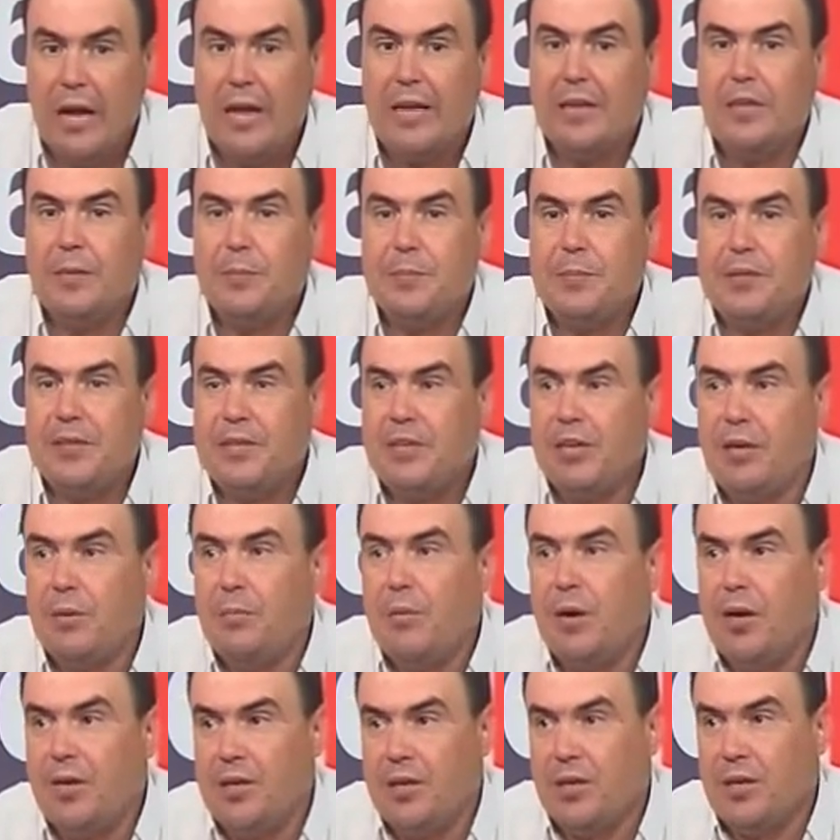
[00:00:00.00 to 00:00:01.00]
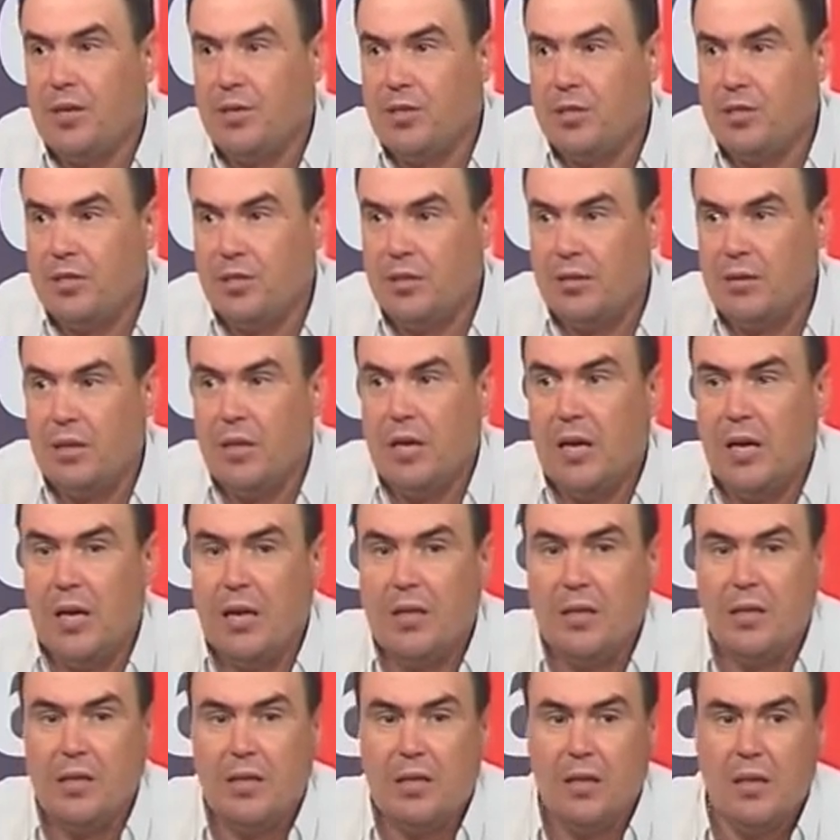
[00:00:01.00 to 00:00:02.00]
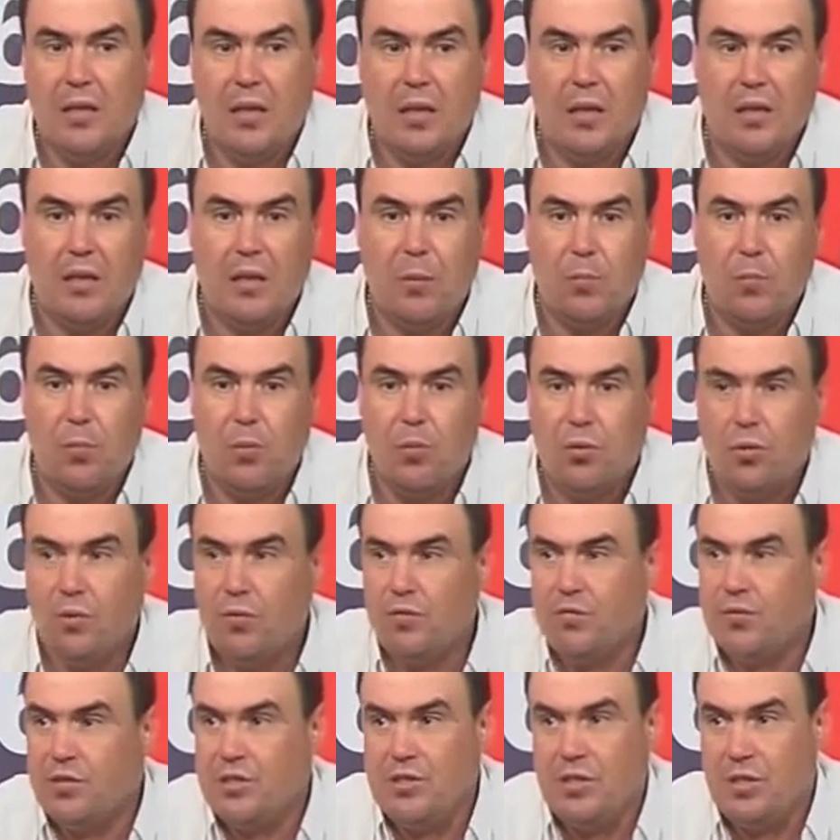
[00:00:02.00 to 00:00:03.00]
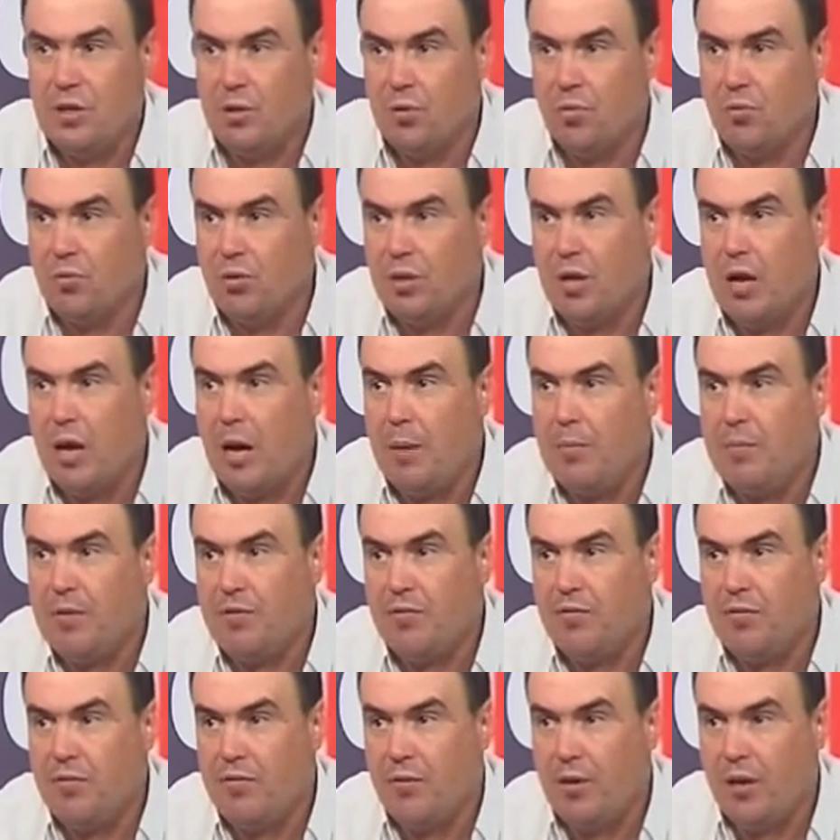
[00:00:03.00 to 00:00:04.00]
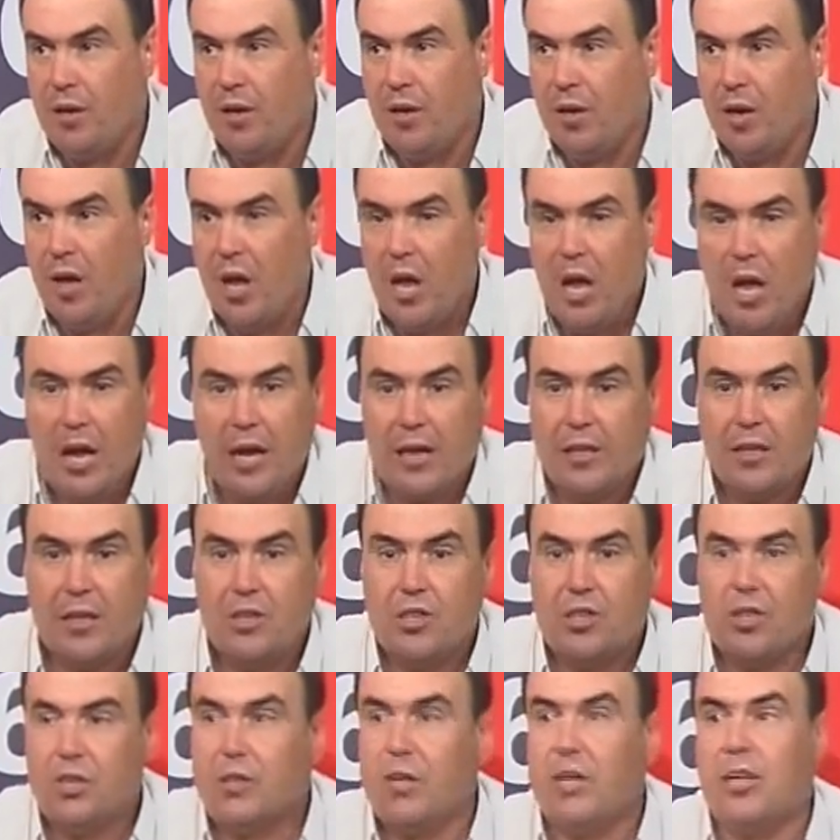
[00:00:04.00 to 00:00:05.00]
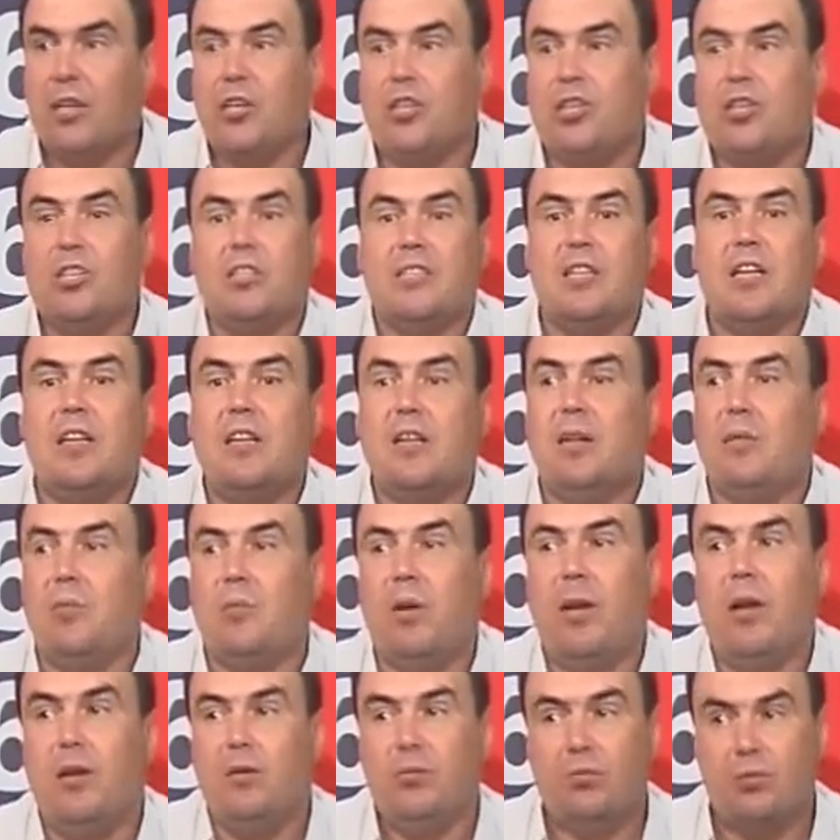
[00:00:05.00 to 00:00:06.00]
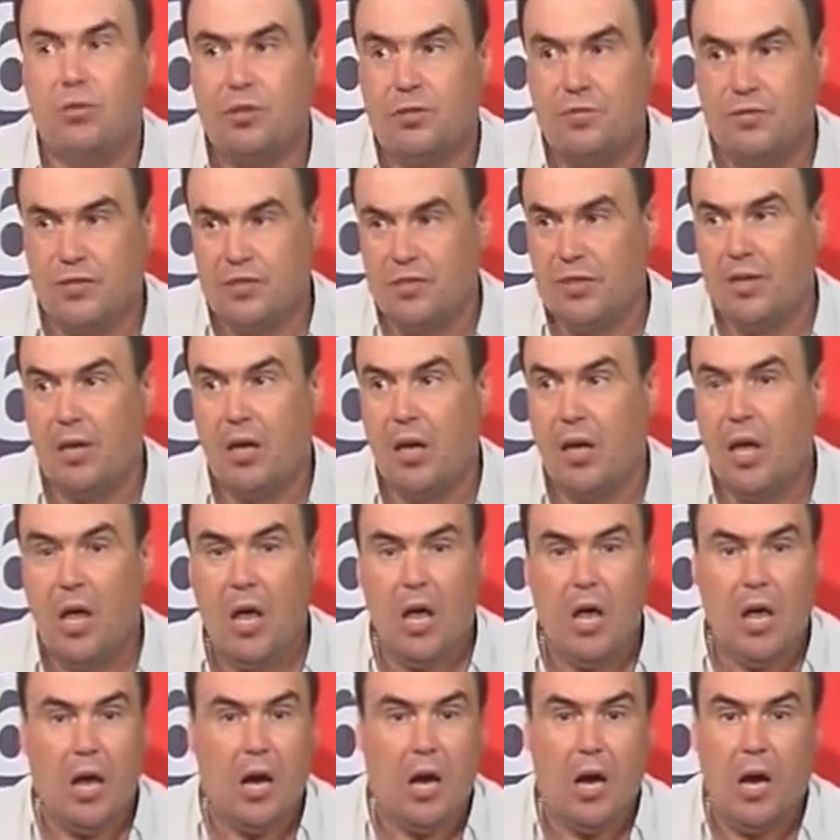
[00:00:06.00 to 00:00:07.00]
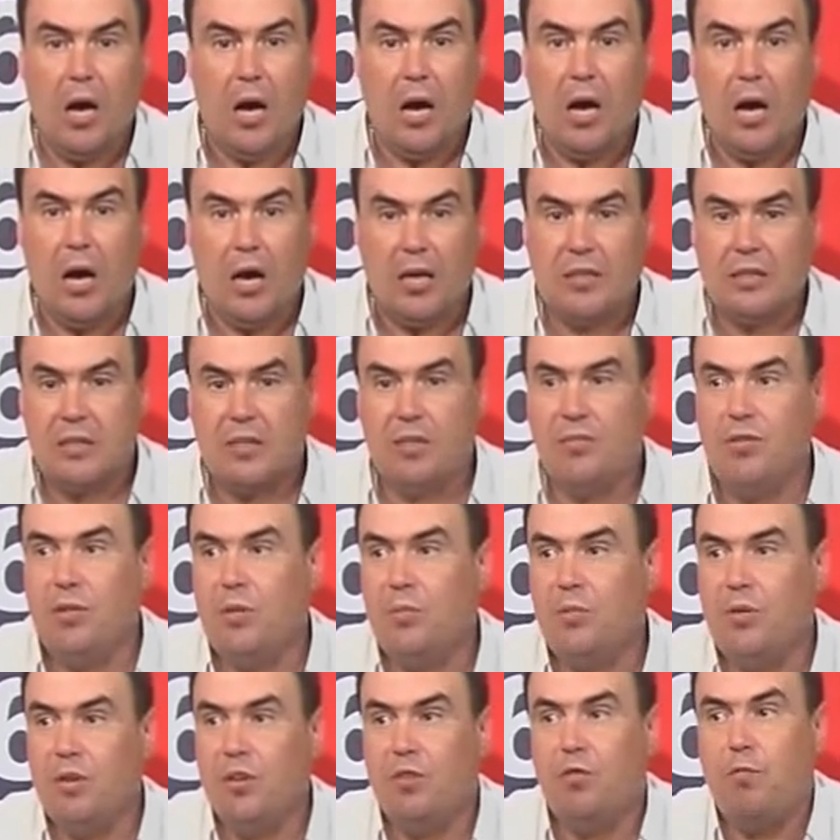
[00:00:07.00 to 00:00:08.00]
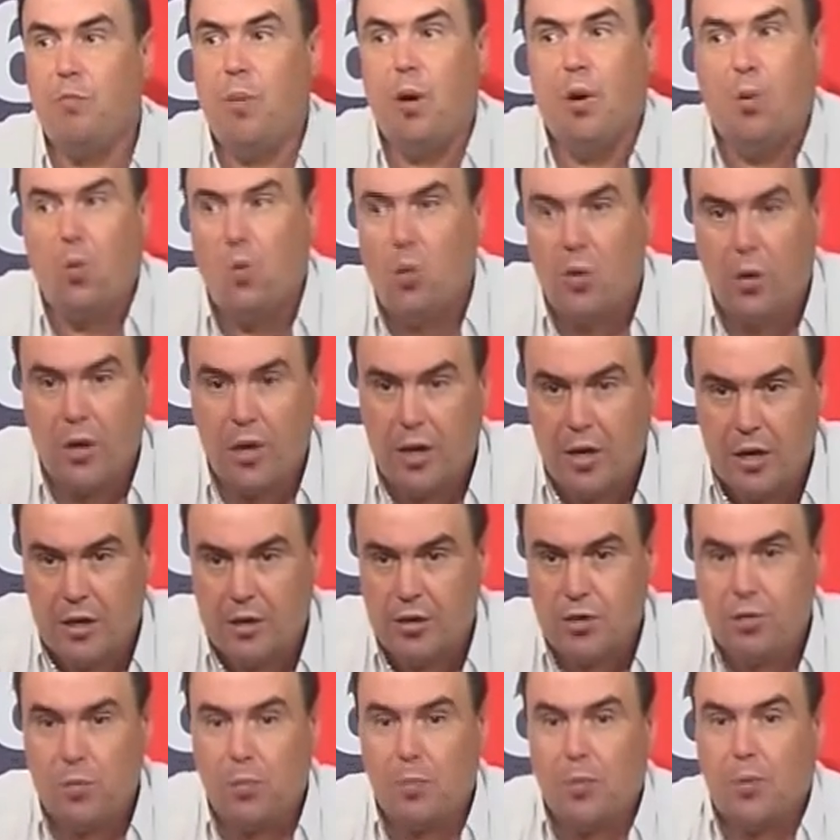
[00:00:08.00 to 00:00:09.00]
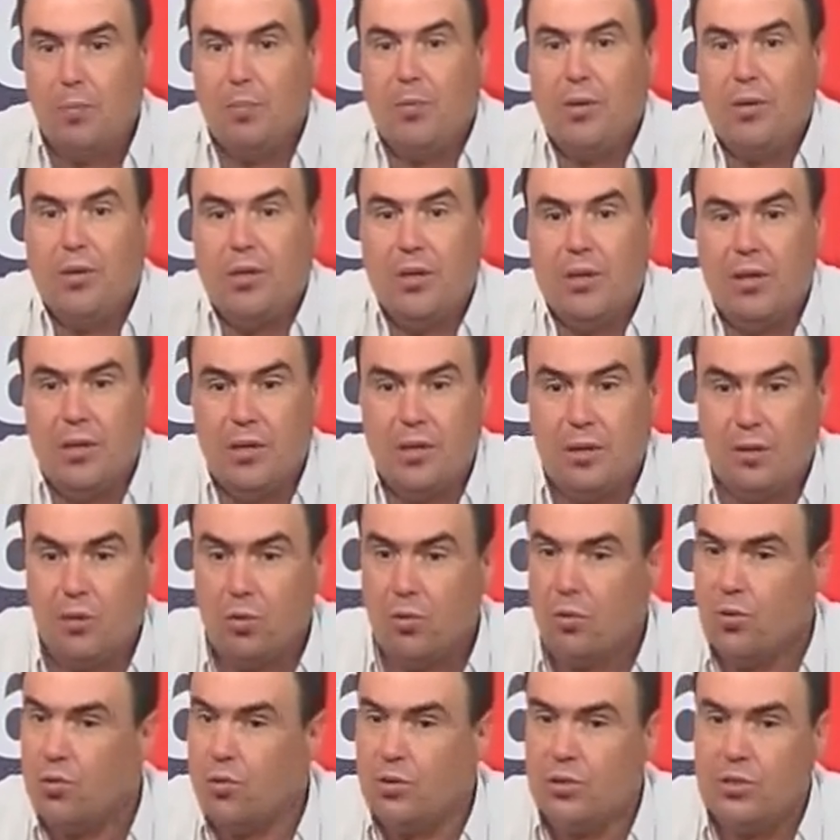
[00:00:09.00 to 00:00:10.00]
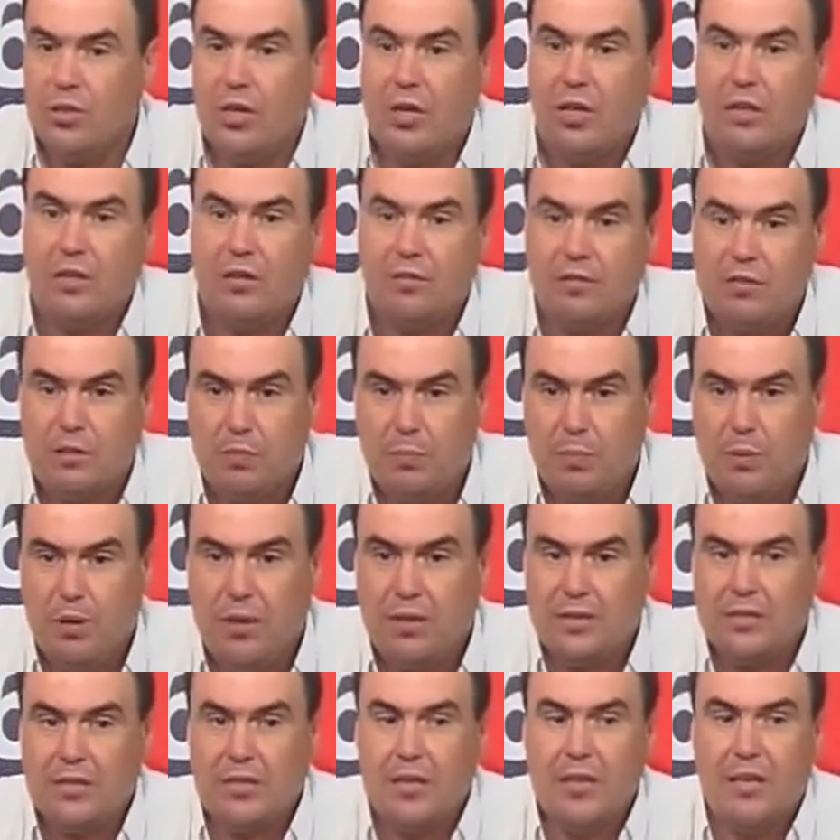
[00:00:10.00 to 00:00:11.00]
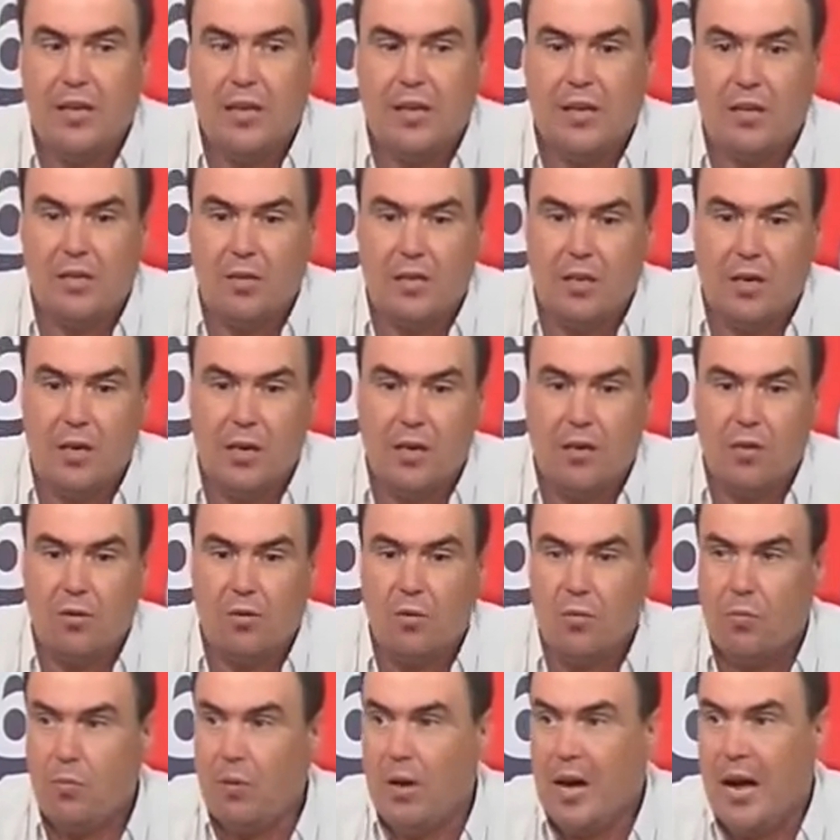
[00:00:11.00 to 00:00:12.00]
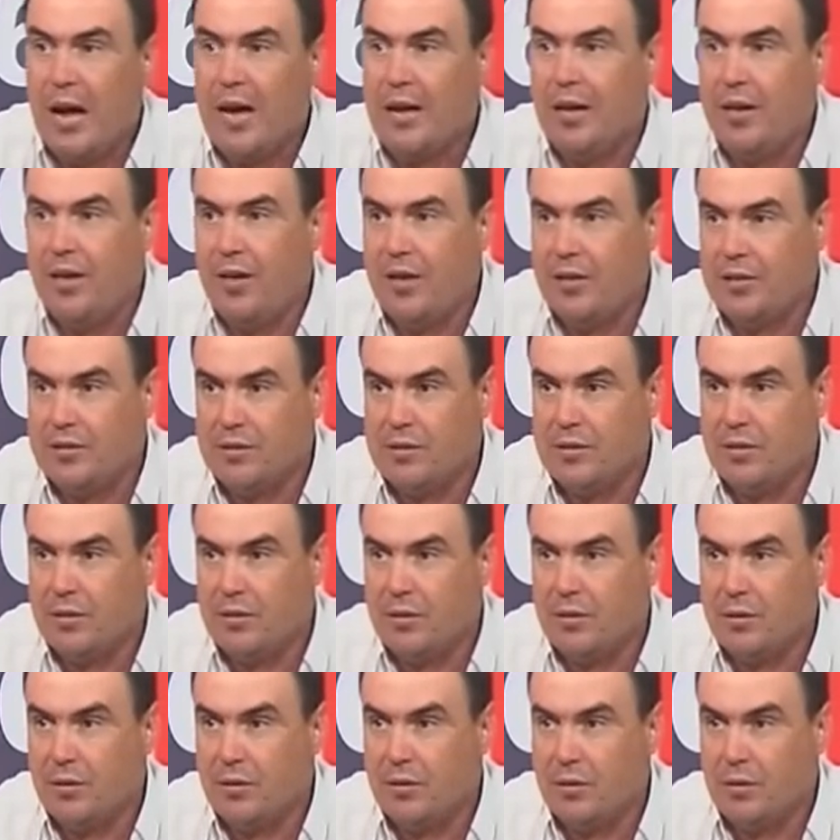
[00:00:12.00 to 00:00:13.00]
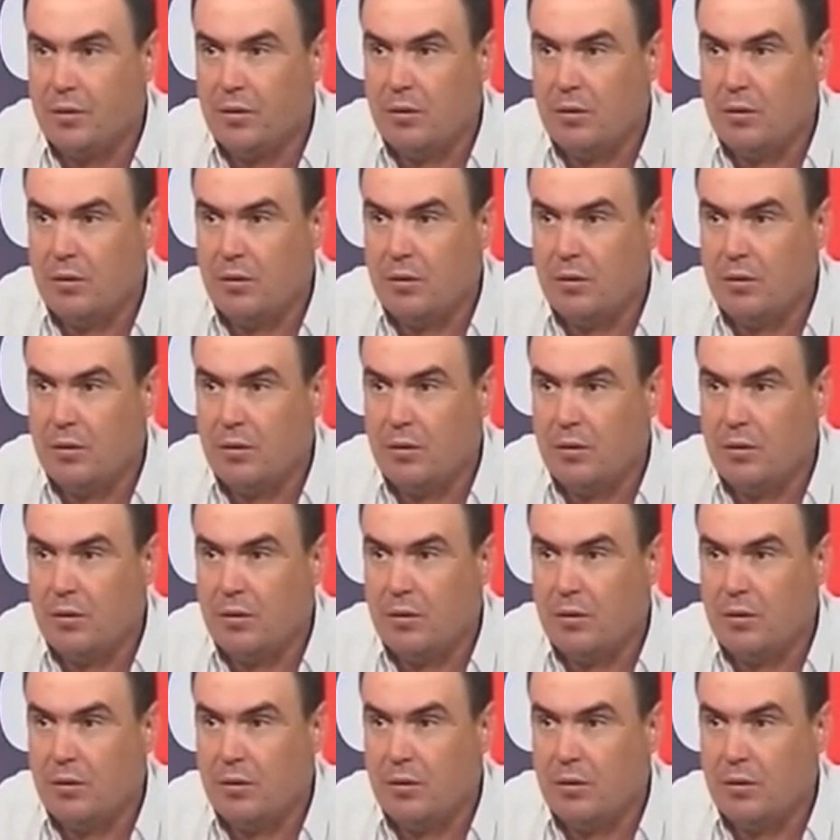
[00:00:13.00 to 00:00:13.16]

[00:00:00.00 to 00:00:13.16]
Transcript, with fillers: Это психоматика человека. Это тогда, когда пультом в стенку, ногами в двери, когда человек кричит, задолбали уже все, а, оставьте меня в покое, я хочу побыть один. То есть это всплески неконтролируемой агрессии.